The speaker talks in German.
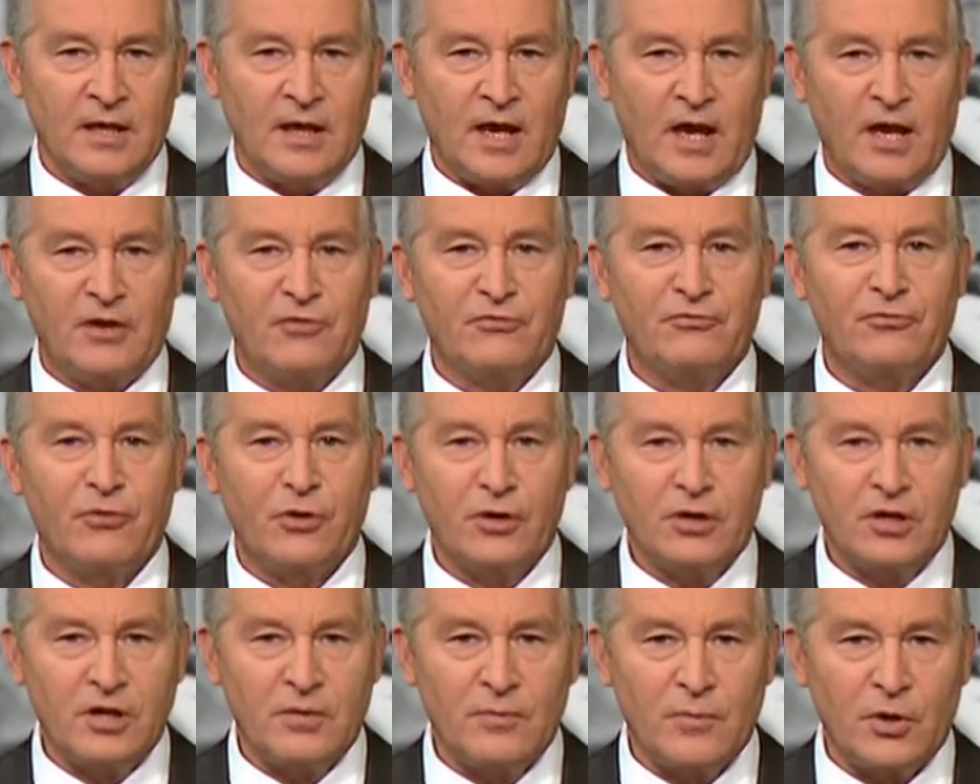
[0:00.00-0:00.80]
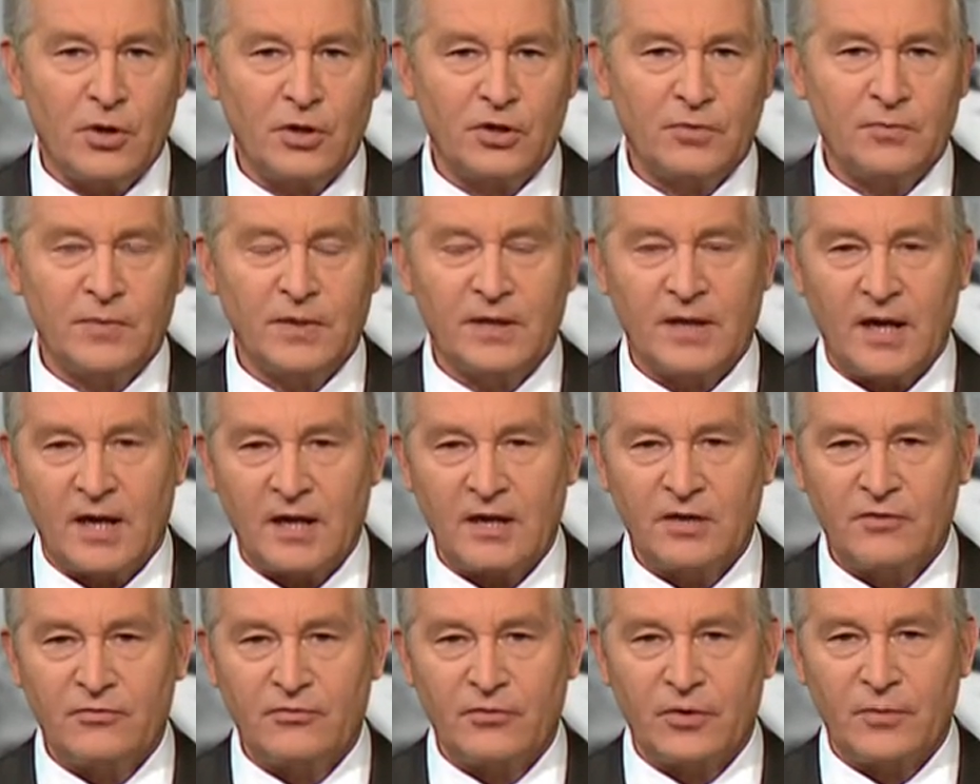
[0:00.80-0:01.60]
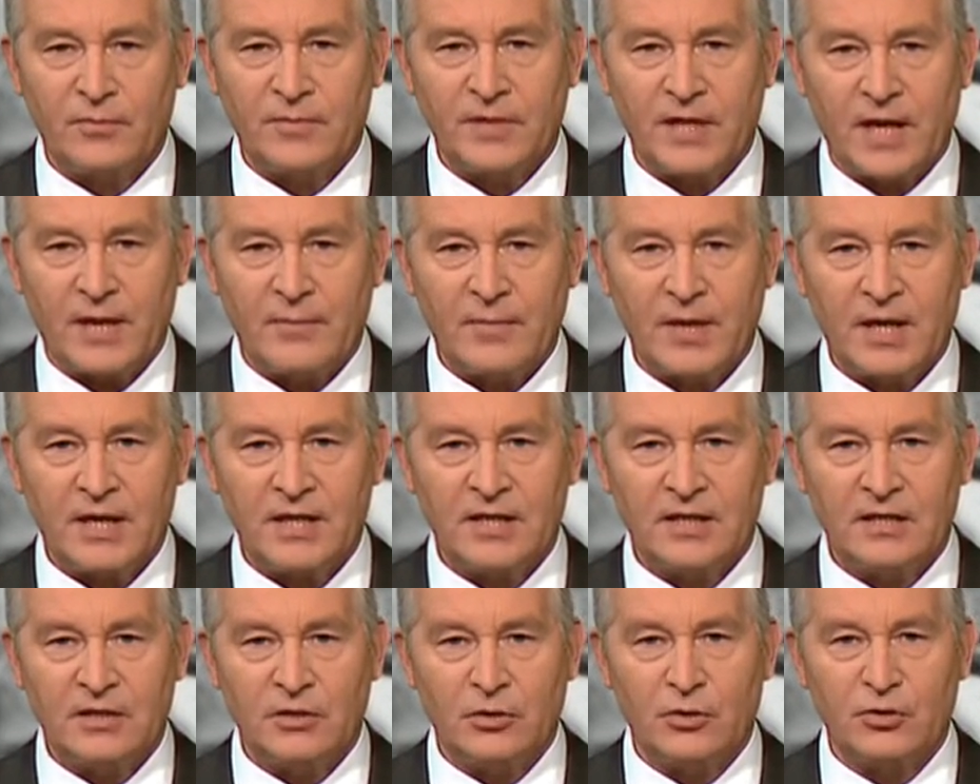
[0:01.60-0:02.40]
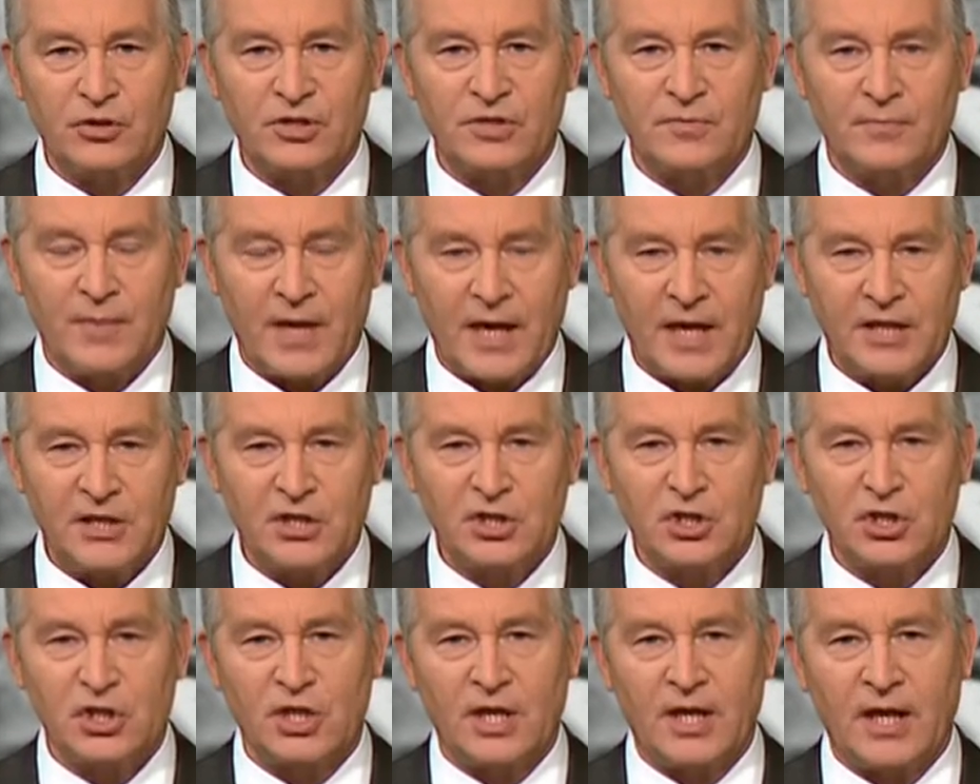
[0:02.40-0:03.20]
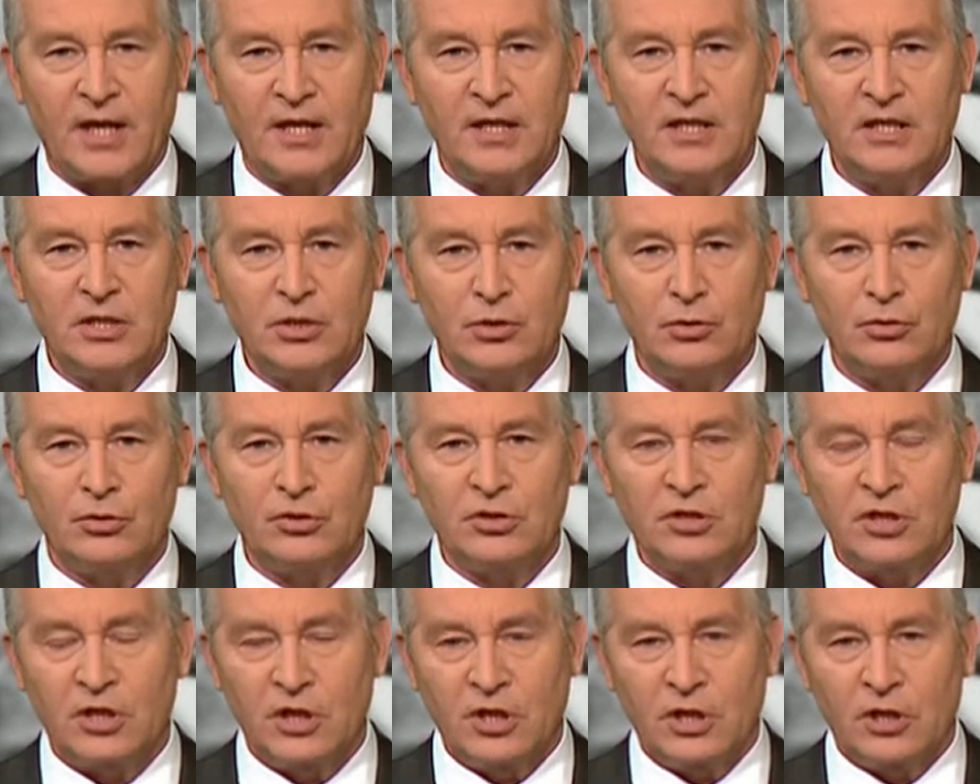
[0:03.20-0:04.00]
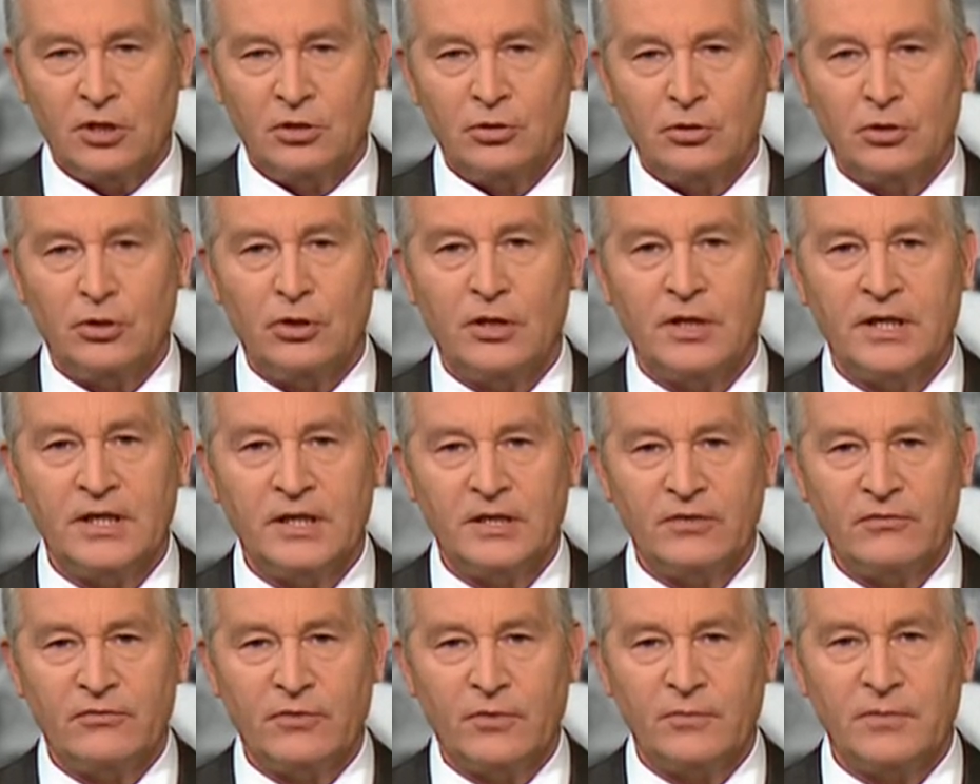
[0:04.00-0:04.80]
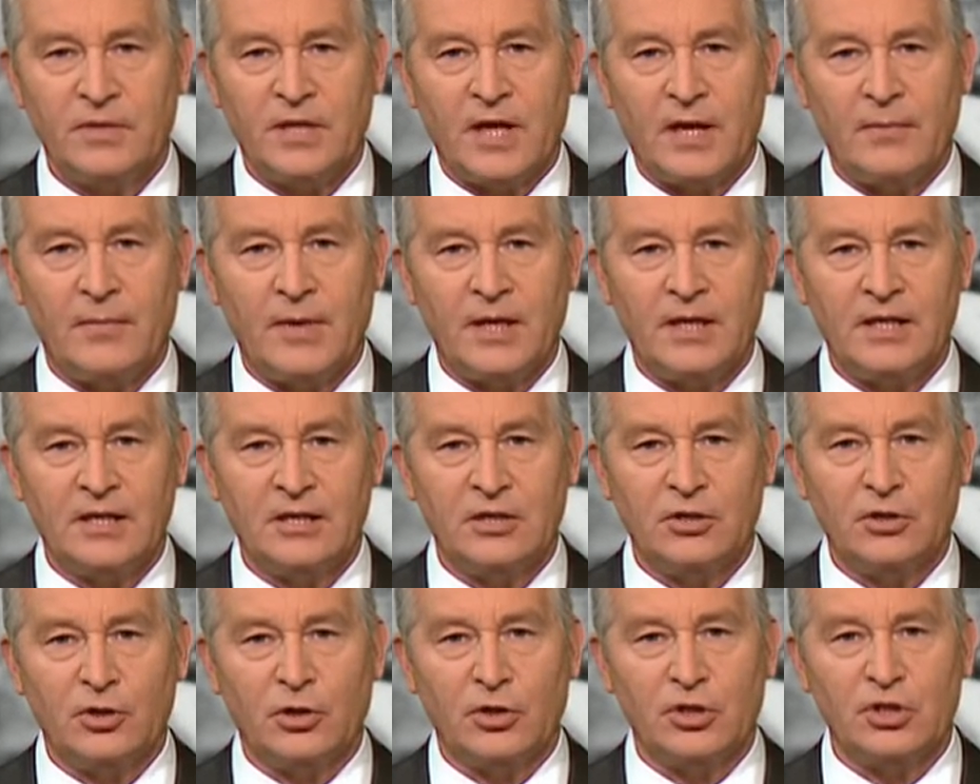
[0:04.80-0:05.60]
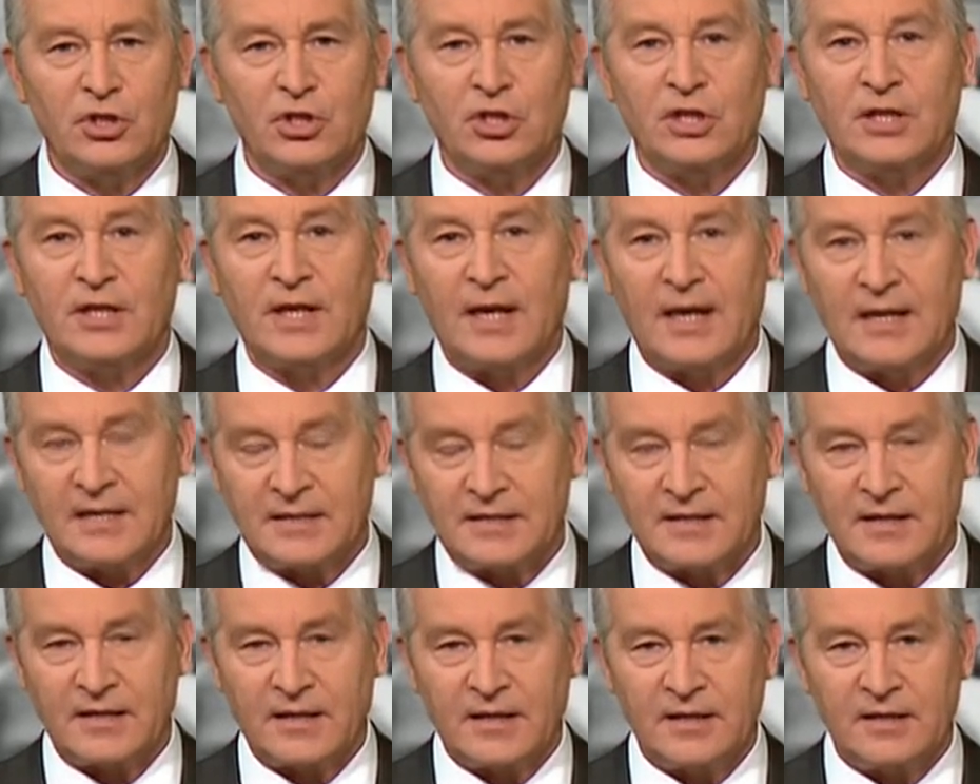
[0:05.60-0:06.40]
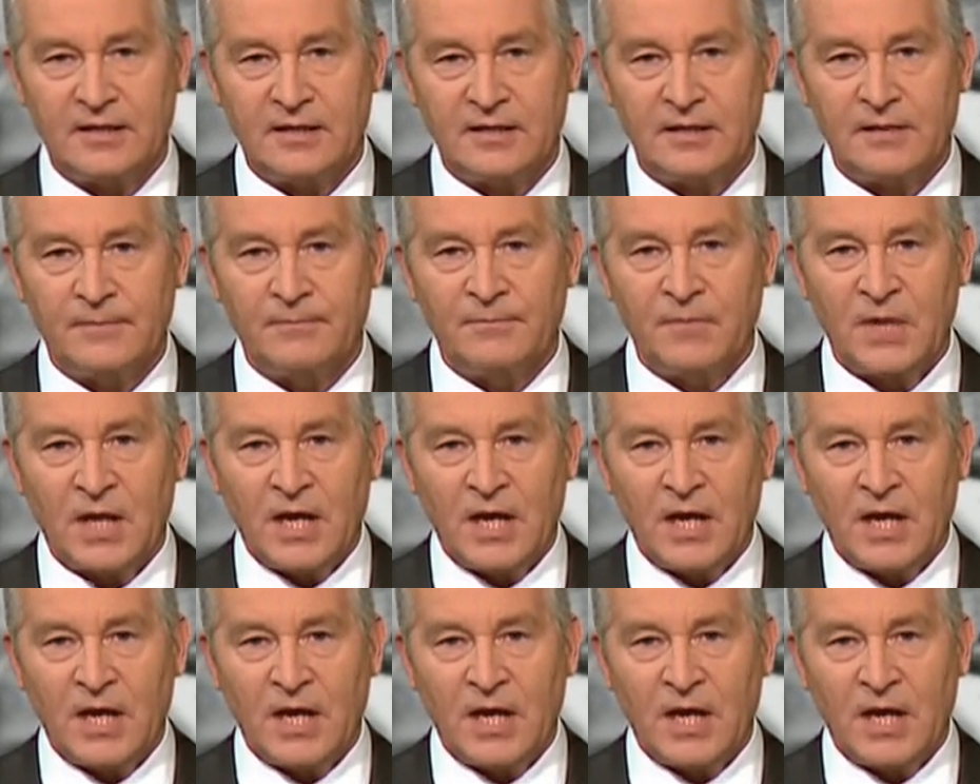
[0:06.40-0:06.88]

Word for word: Ein Völkermord begangen vom damaligen Osmanischen Reich und toleriert vom damaligen Deutschen Kaiserreich.